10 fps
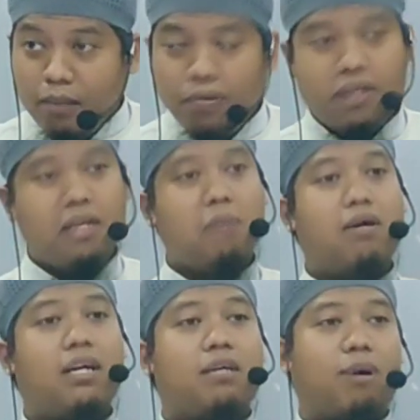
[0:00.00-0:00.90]

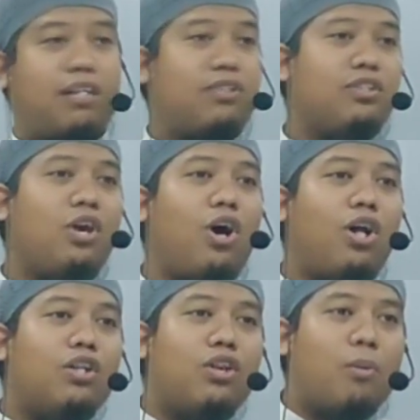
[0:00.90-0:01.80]
beriman maksudnya
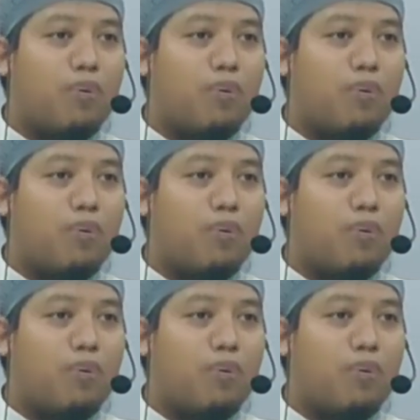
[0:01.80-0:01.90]
Allah